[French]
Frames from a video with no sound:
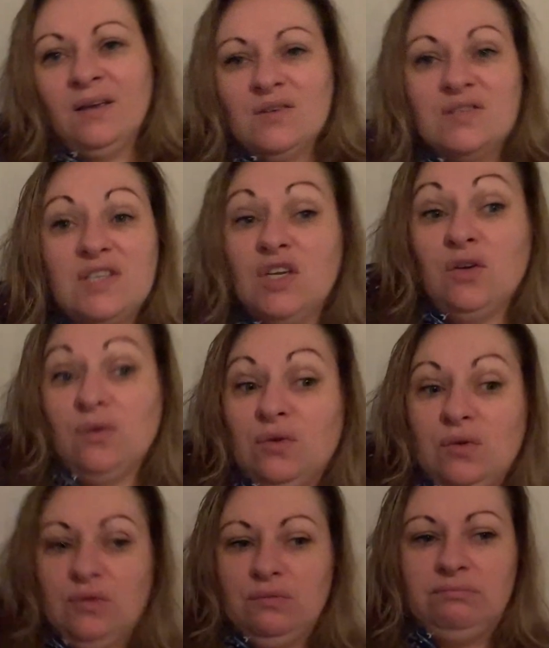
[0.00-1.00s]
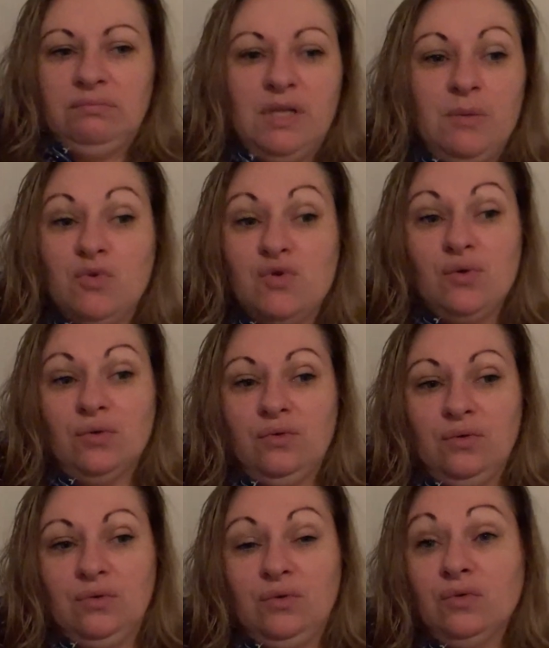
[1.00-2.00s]
C'est euh, les mesures
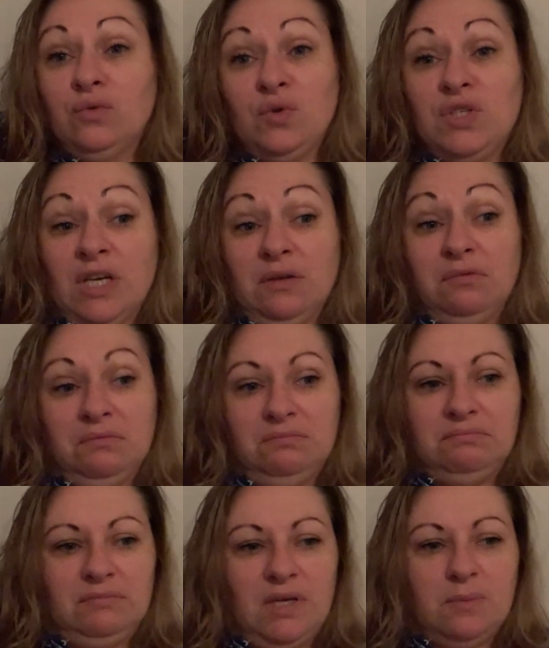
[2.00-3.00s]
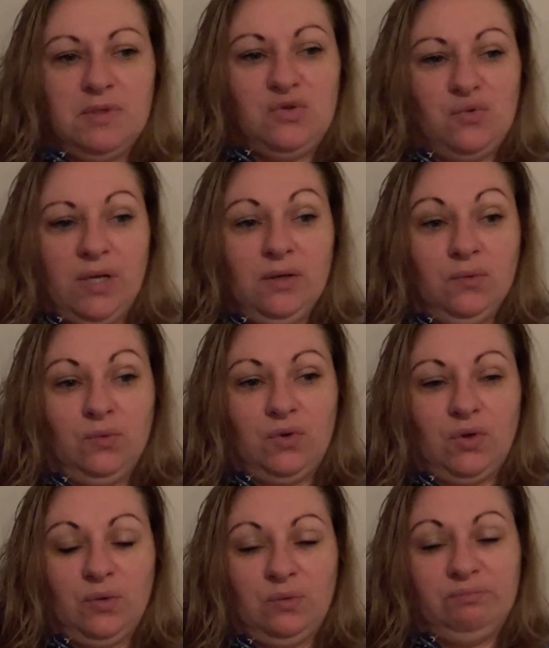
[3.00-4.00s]
d'entretien de, habituelles,
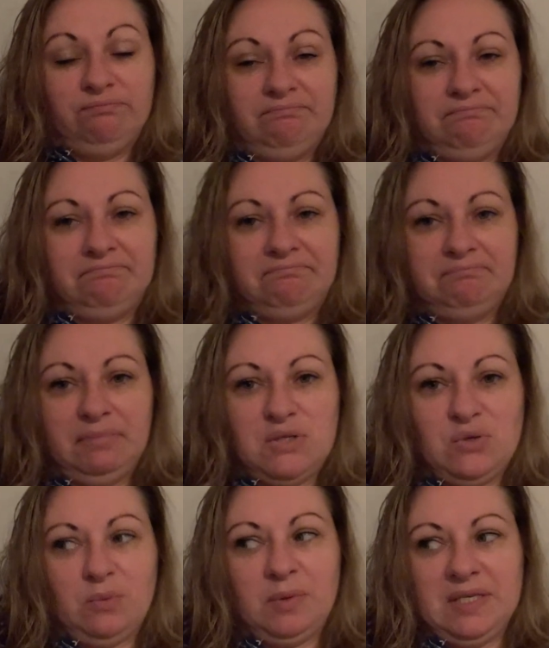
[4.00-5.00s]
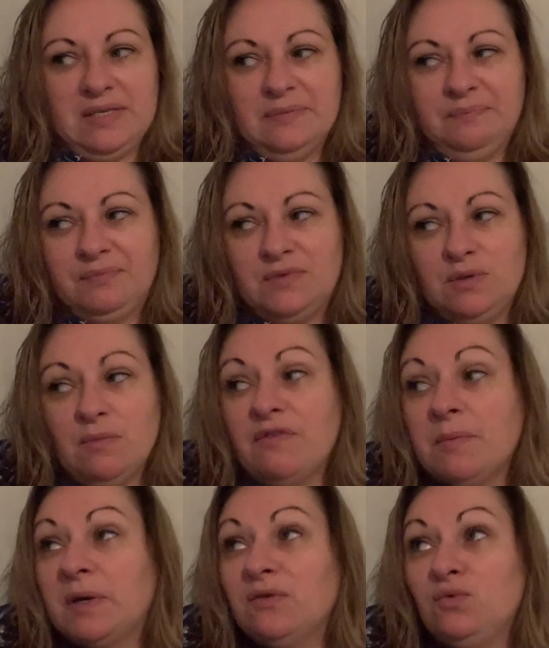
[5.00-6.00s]
donc euh, pas de surprise. Il
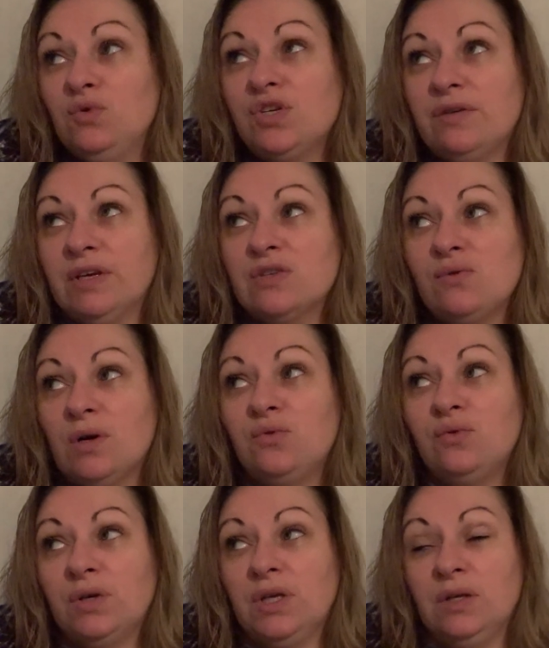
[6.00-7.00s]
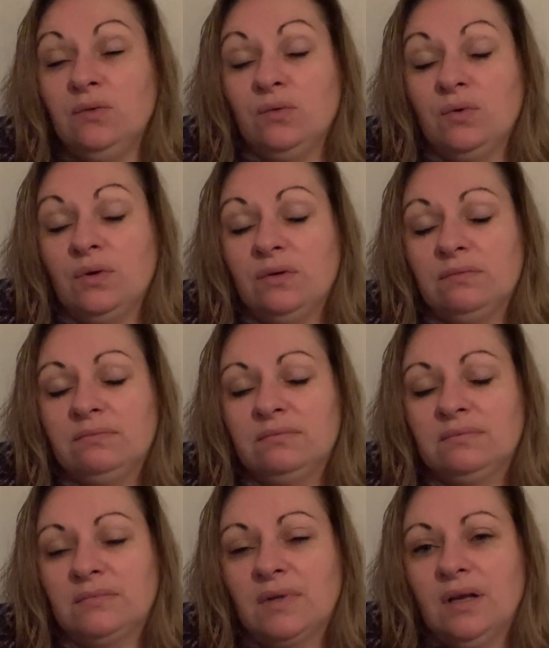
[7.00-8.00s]
m'avait prévenu, j'avais reçu un courrier. Euh.
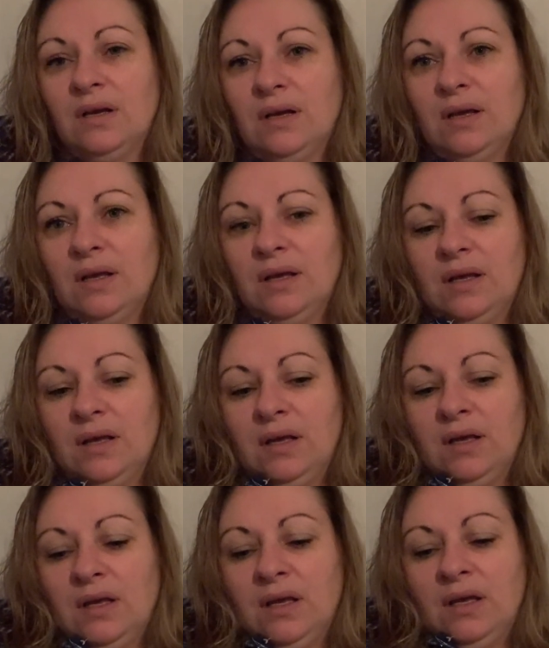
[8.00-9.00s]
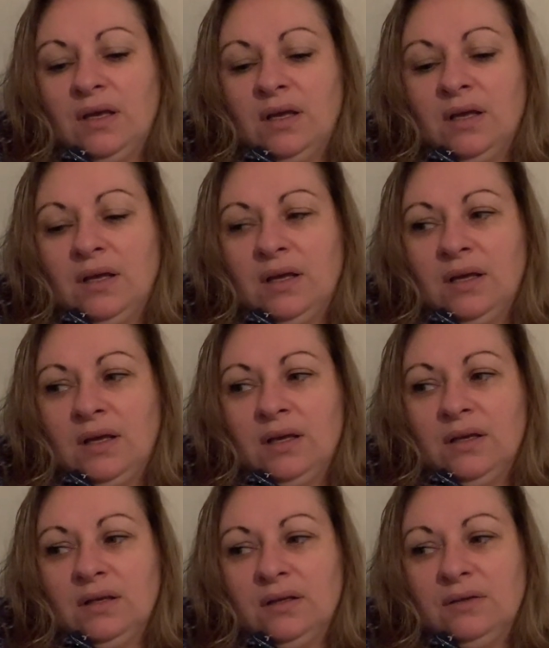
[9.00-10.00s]
Tu peux pas aller dessus, maman.
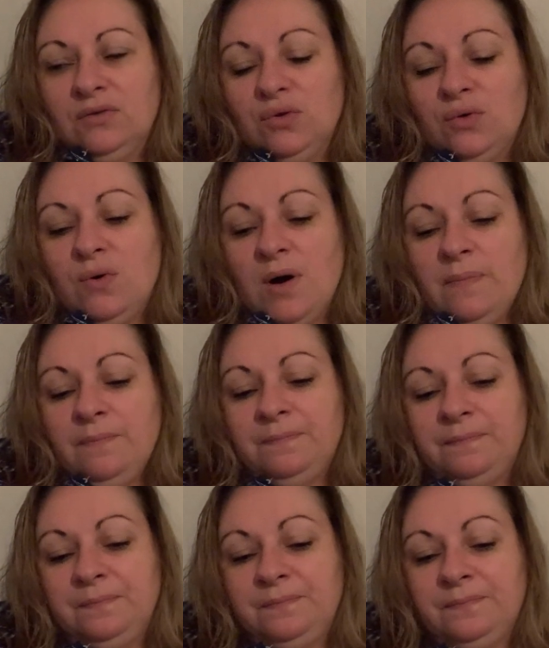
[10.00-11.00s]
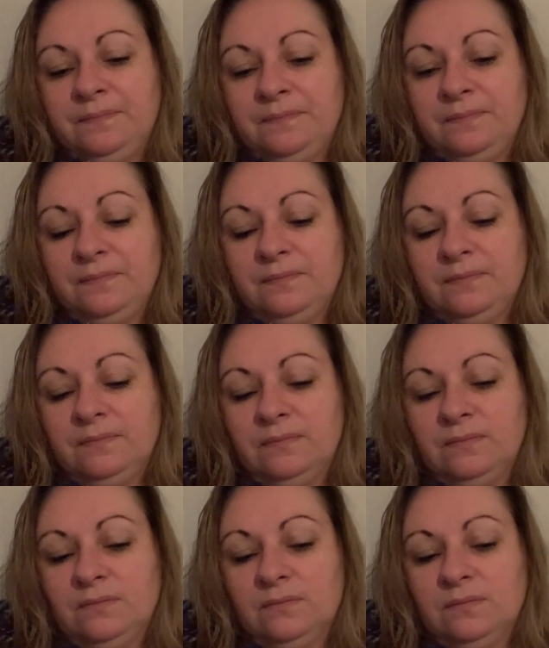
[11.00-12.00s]
Sur quoi Bah,
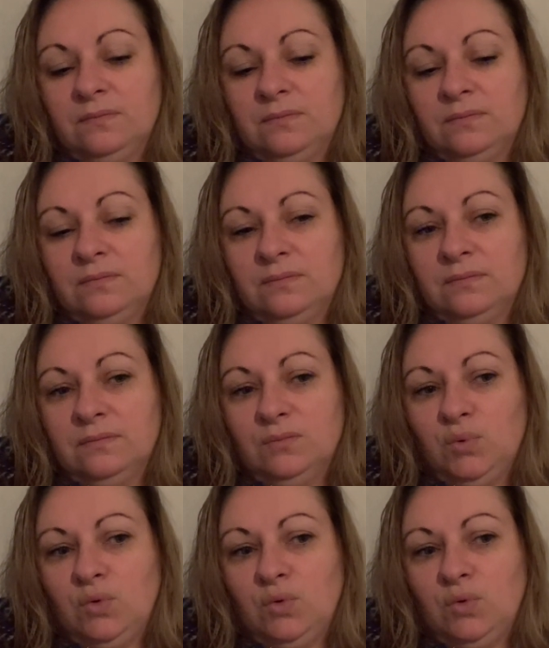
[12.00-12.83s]
sur lui.